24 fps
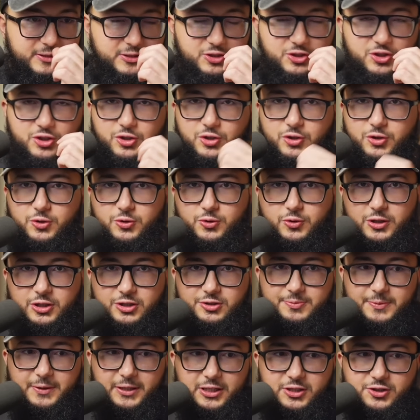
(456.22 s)
due
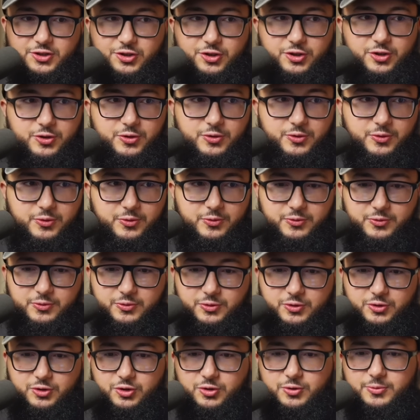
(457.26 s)
ايش معنى due
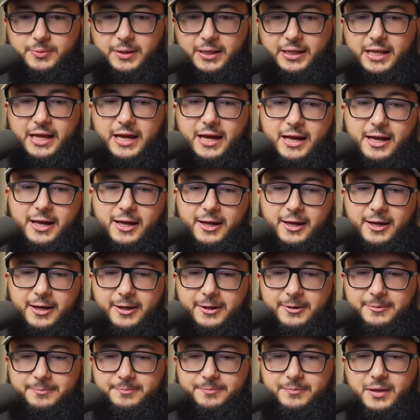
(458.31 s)
due
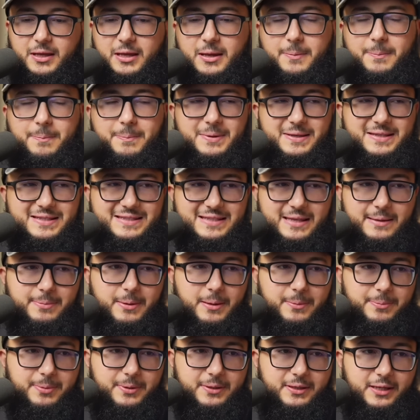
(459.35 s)
معناها
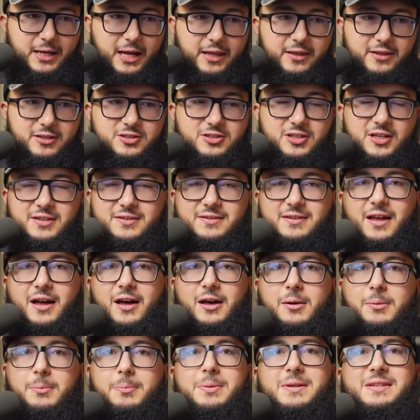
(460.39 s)
بسبب هذا الشيء
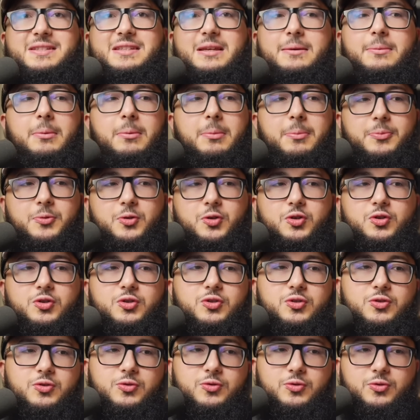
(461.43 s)
صار بسبب
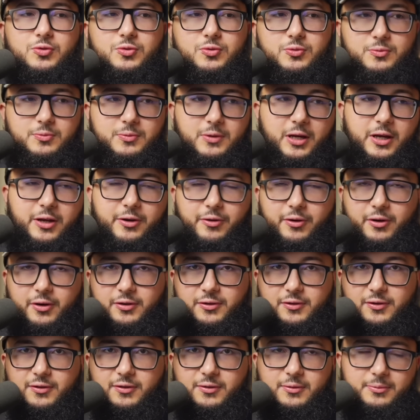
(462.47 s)
due to
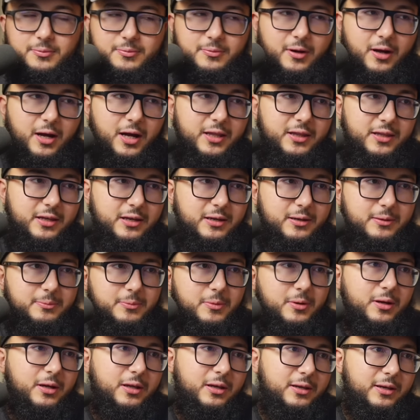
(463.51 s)
errors هذا
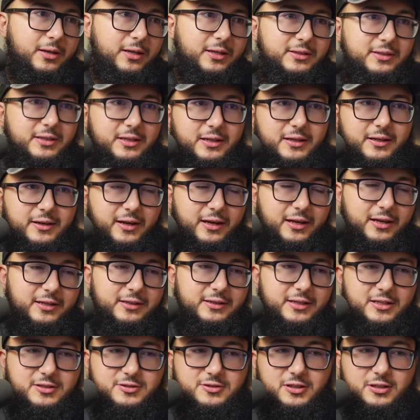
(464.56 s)
اللي عندنا رحله
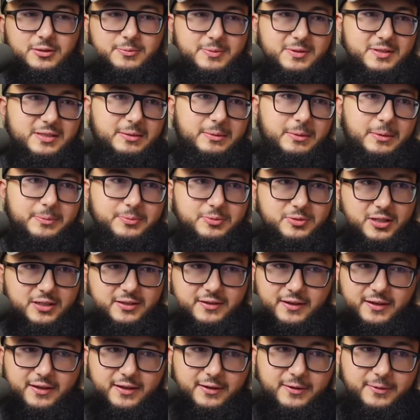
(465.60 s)
تاجلت بسبب شيء زي
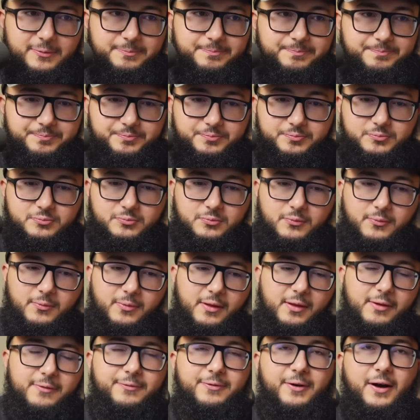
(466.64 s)
كذا
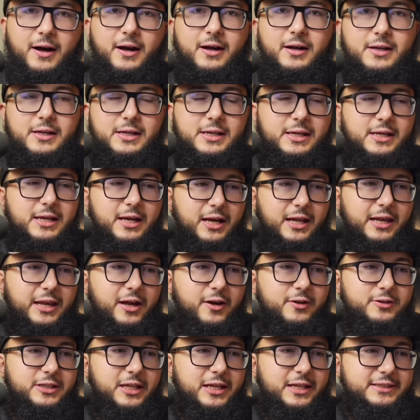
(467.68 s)
فخلينا
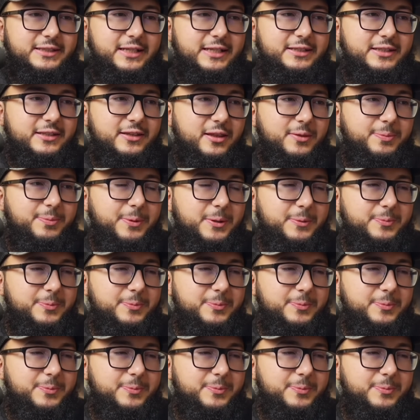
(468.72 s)
ناخذ عليه تحدي تثبيت